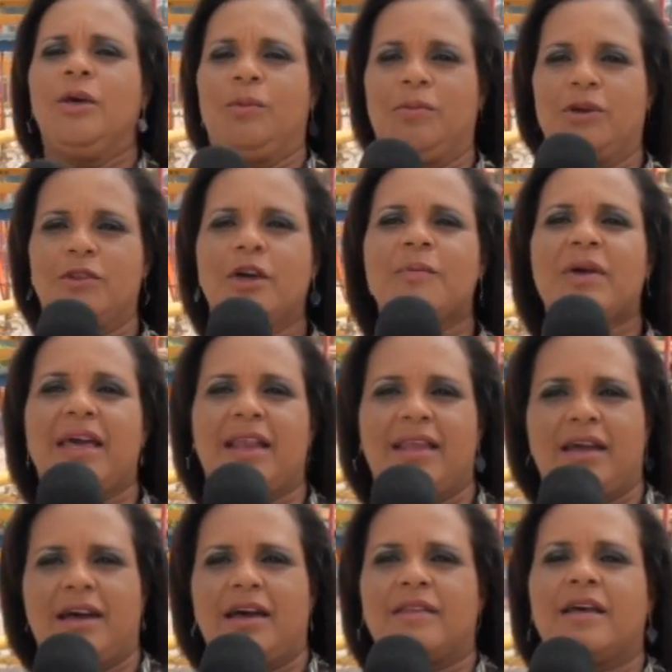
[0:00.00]
Meu nome é
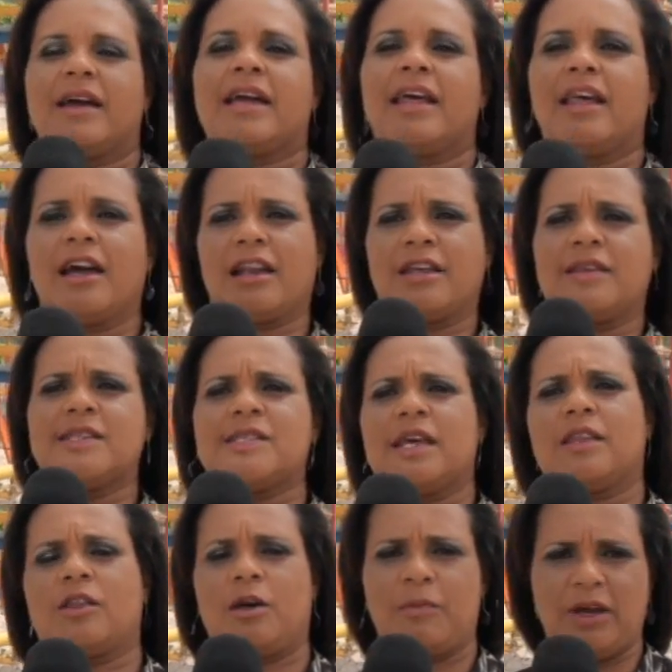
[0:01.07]
Eliana, quero agradecer
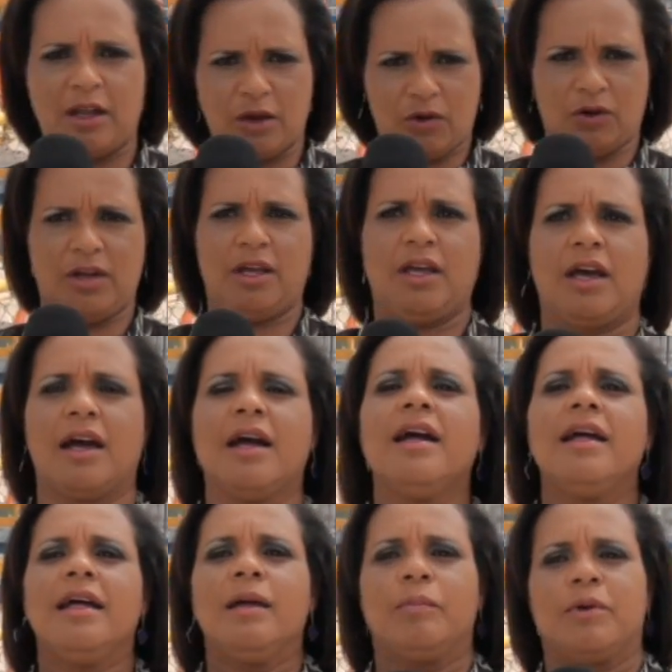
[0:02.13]
a Normélia Correia
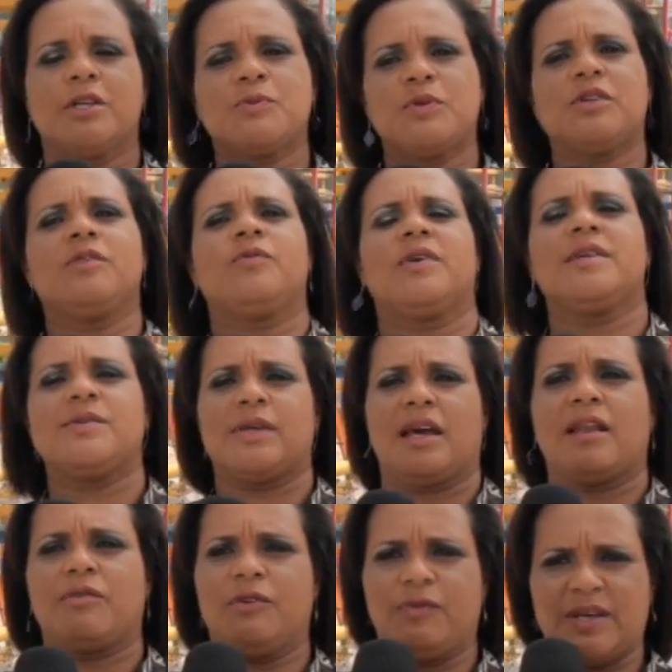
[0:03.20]
pelos benefícios que
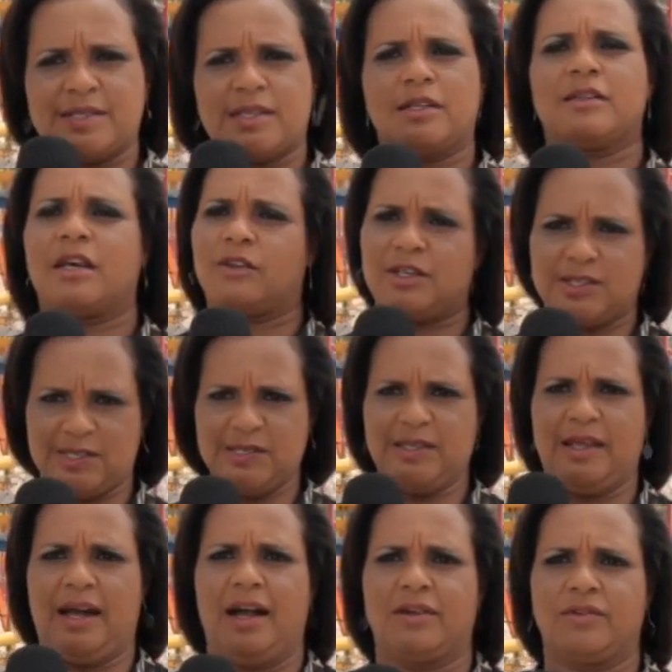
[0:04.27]
ela vem fazendo na nossa
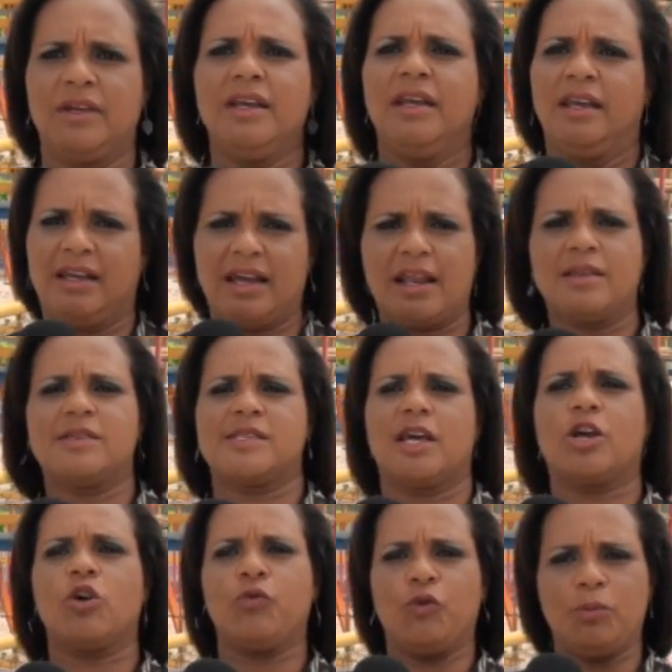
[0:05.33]
cidade. Quero
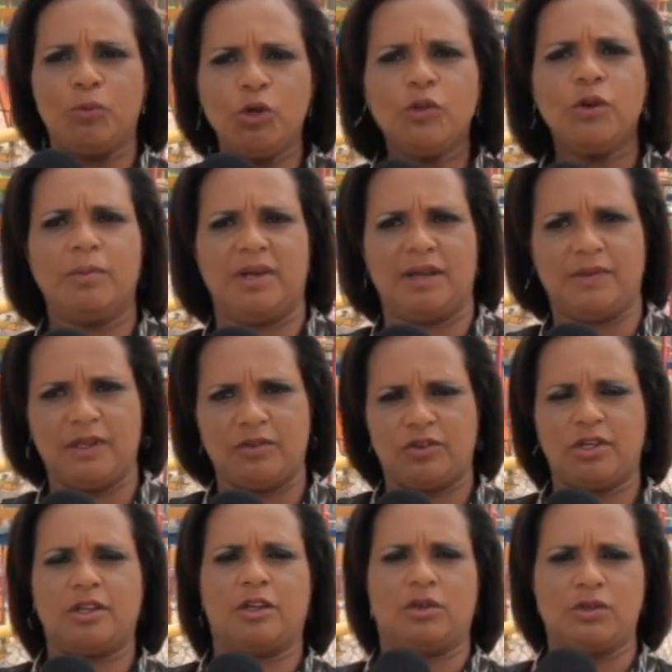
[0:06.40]
dizer que eu fui muito bem
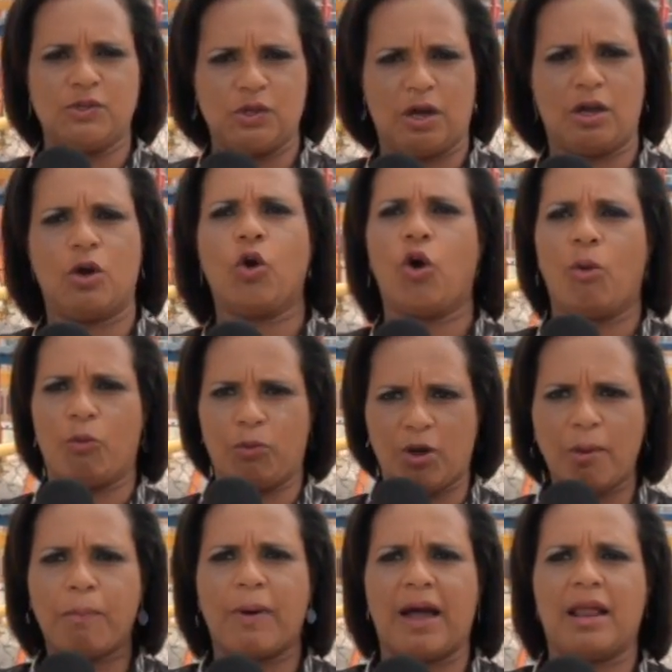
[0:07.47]
atendida, não só eu, como
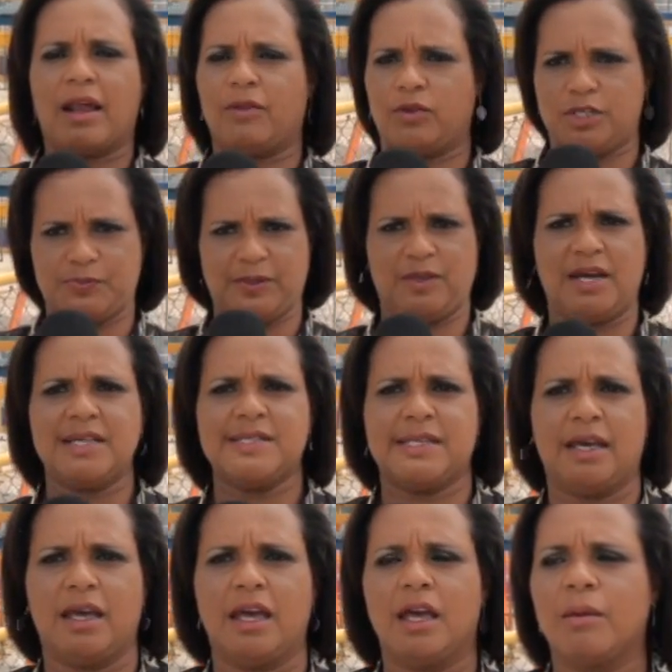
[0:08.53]
meu pai lá no Hospital
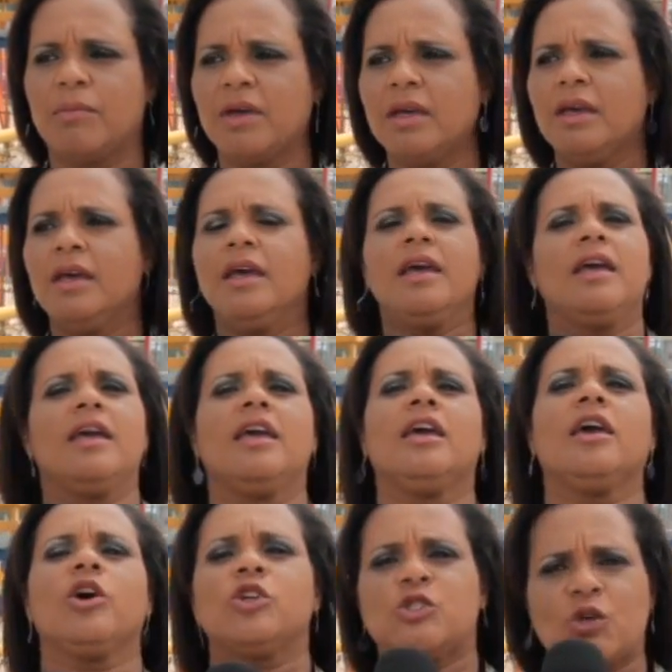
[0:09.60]
CM,
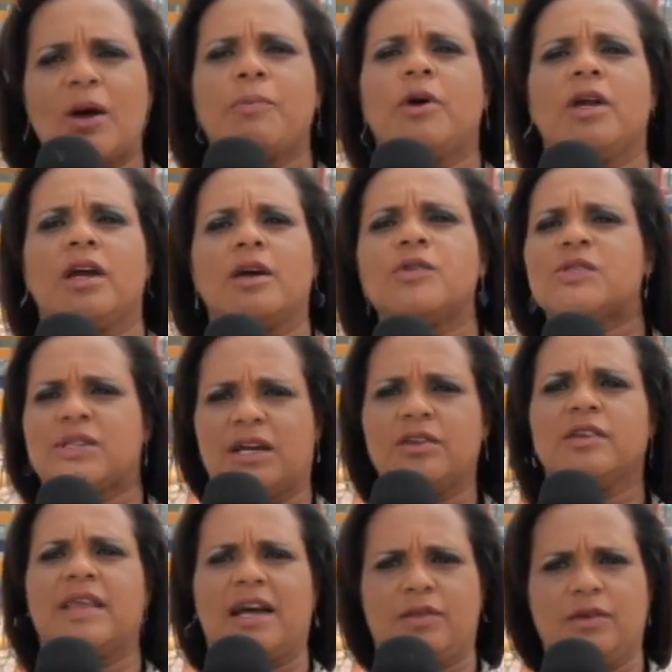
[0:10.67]
e eu estou apoiando os
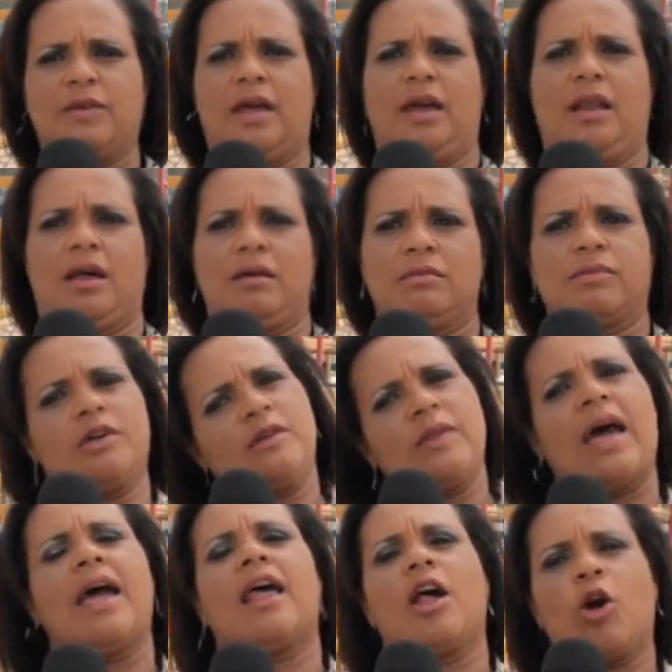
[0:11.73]
candidatos dela,
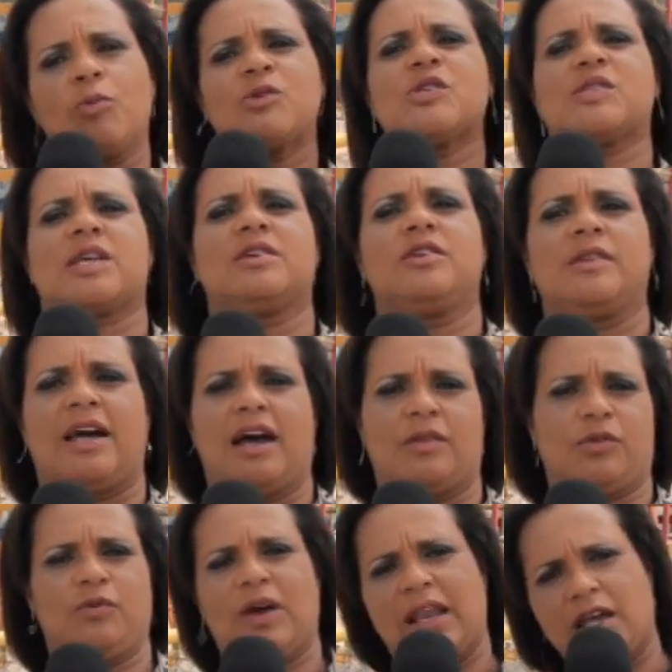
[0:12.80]
tanto ela como os
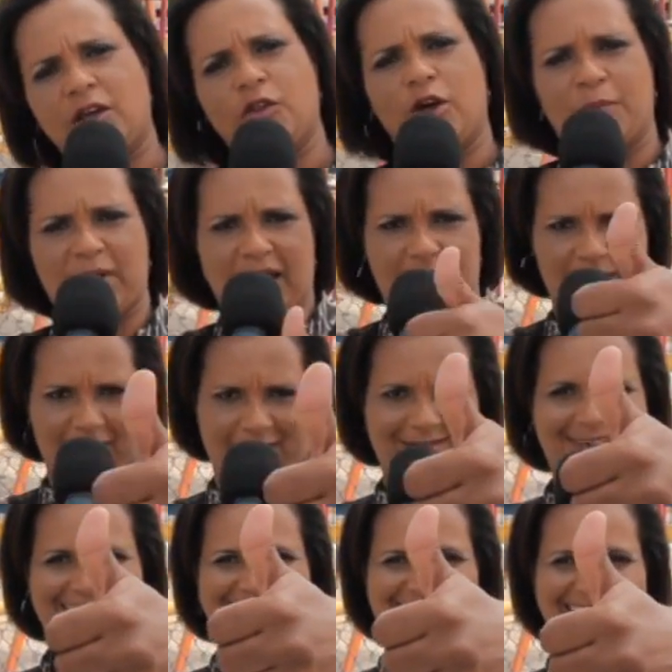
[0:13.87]
candidatos. Valeu, Normélia!
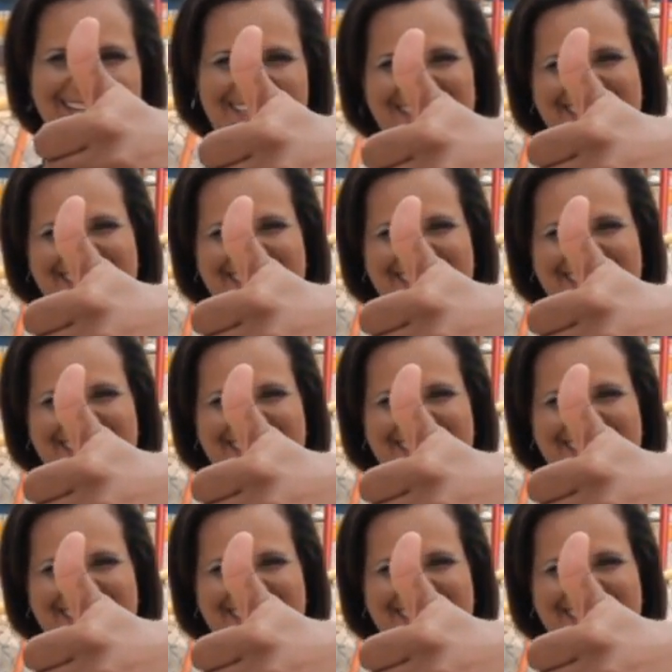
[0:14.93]
Ah?